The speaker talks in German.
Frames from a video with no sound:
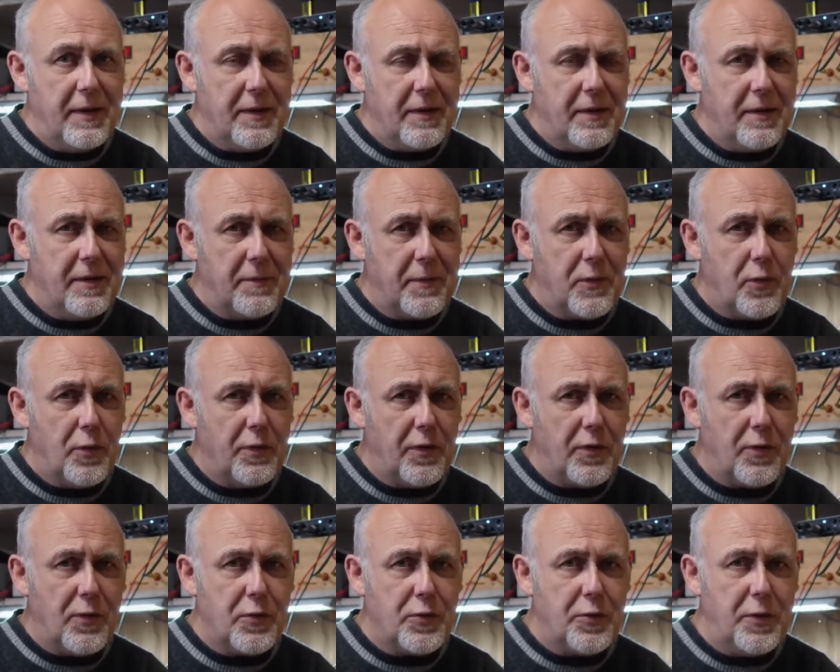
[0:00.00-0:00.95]
Äh,
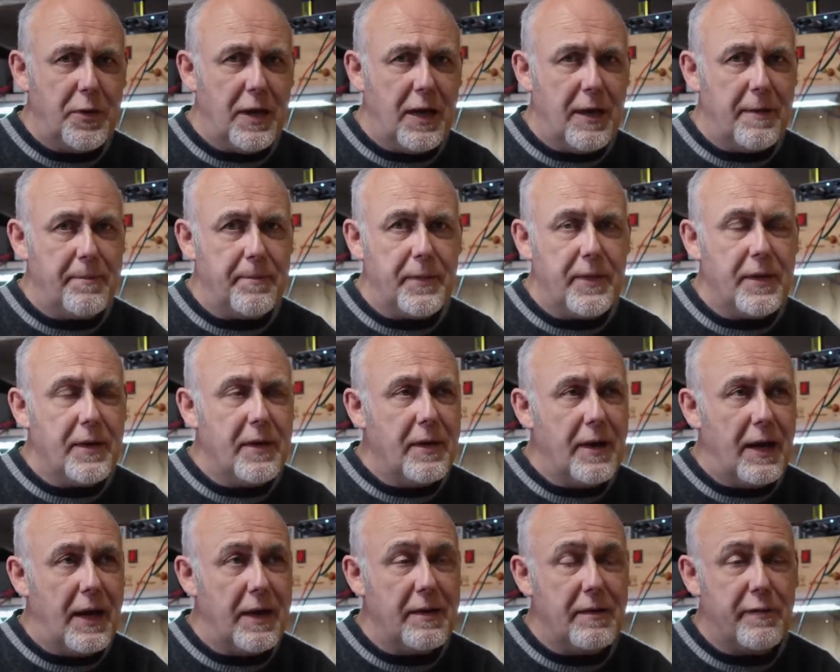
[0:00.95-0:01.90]
Konushochtöner
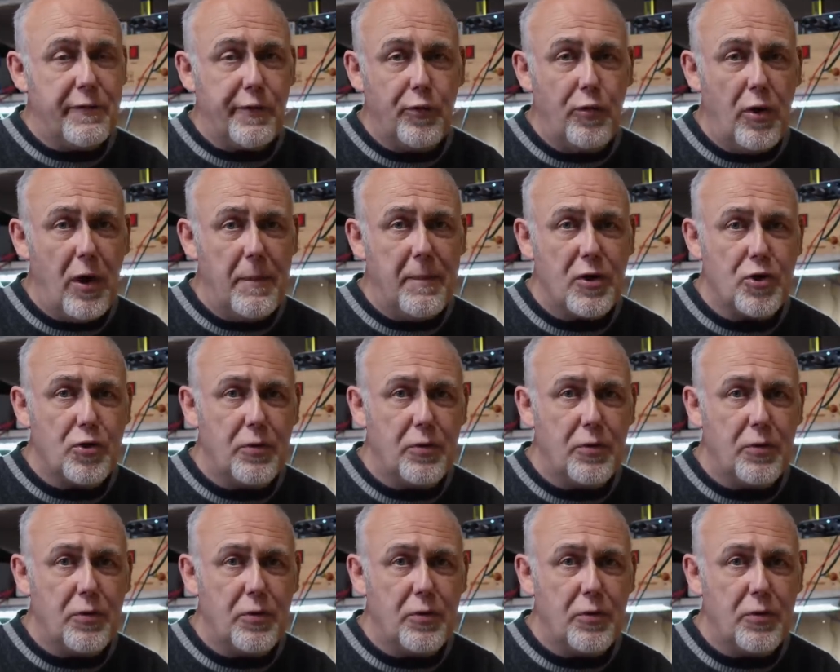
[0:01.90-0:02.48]
hatten früher immer